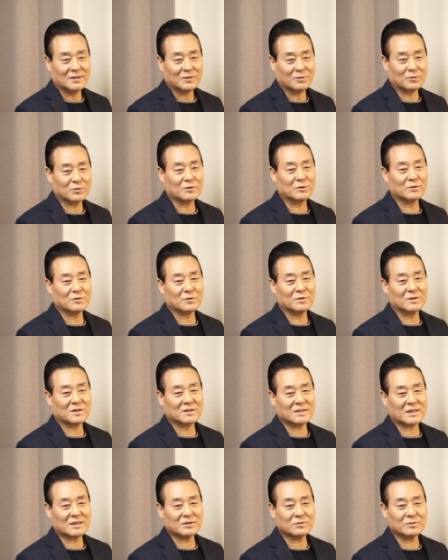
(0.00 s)
오늘 또
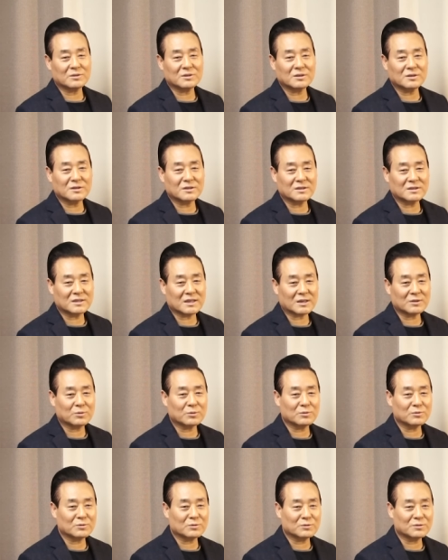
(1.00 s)
역사순 큰 글자
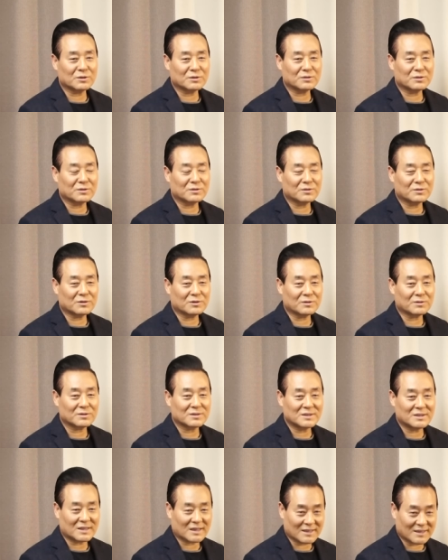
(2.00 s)
통독 성경으로
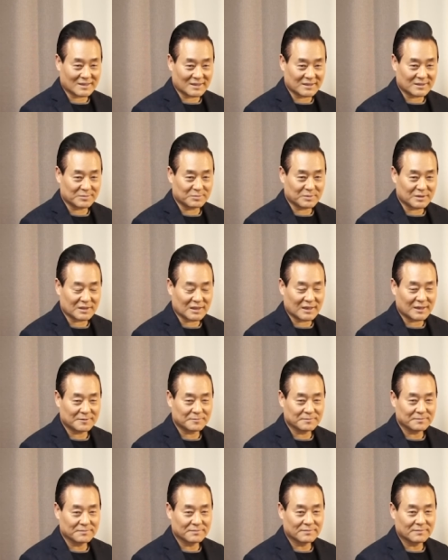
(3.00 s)
시작하겠습니다.
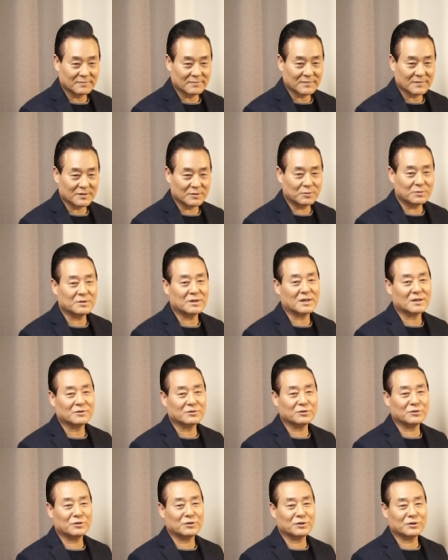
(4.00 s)
오늘의
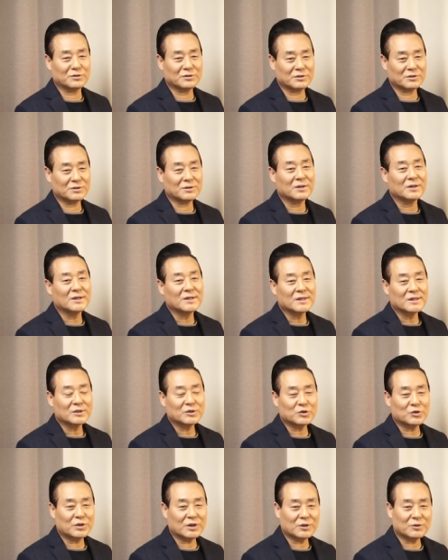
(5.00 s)
굿뉴스
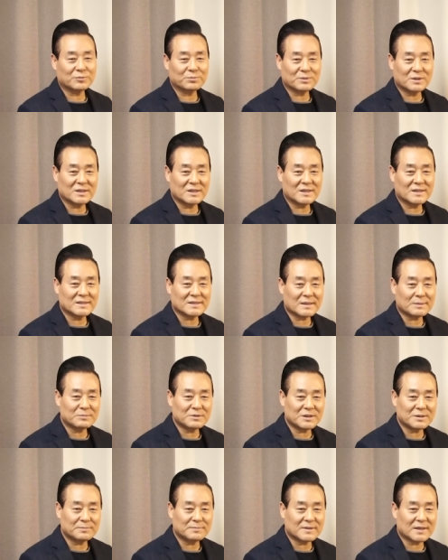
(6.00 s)
출애굽기
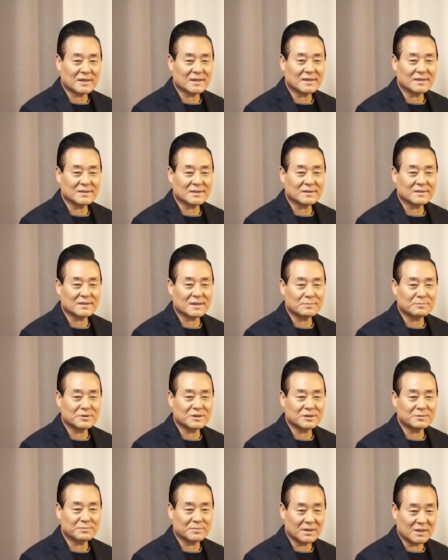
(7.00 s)
30장에서
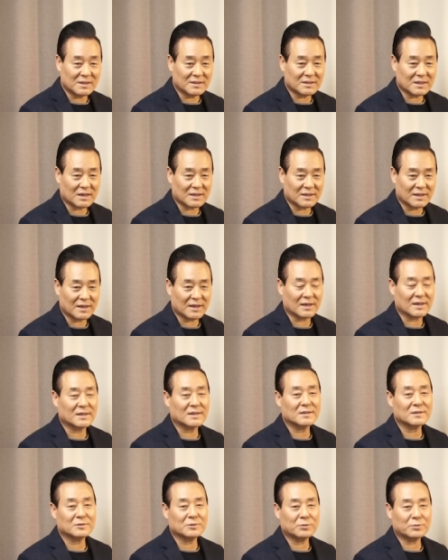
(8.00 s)
31장의
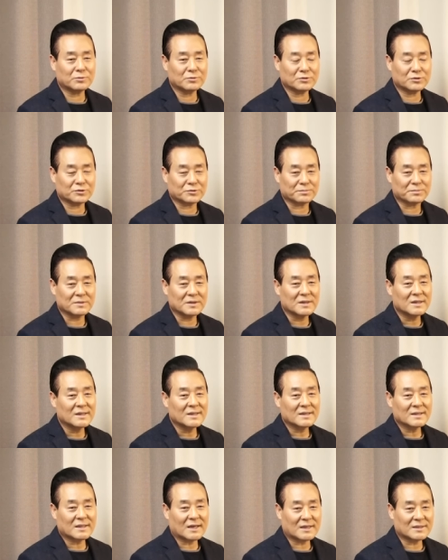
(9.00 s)
통습
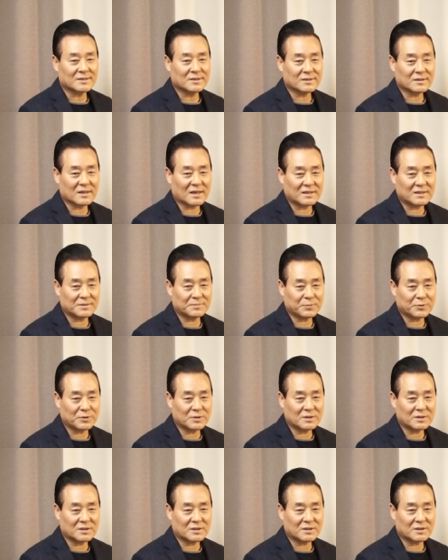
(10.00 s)
다섯 가지
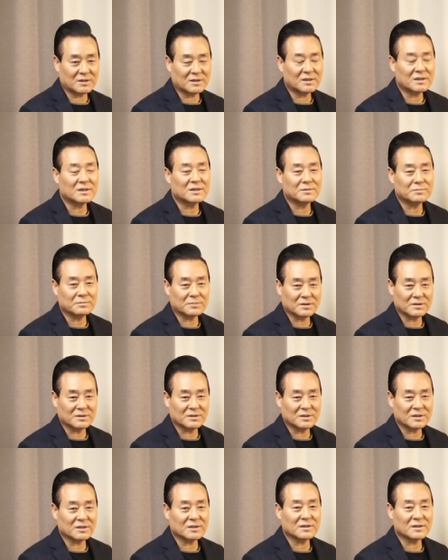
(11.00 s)
포인트를
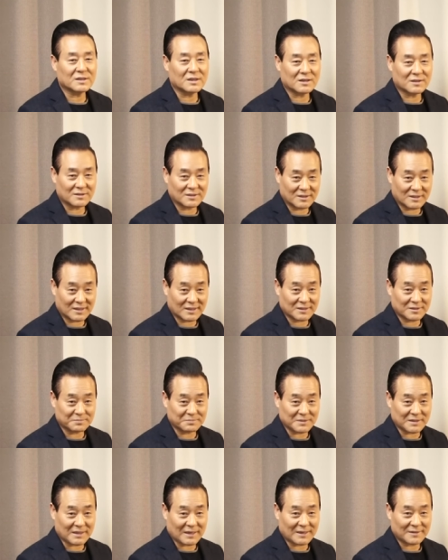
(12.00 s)
먼저
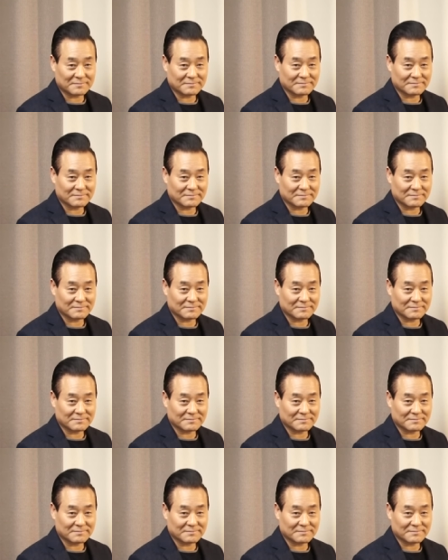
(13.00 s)
읽어드리겠습니다.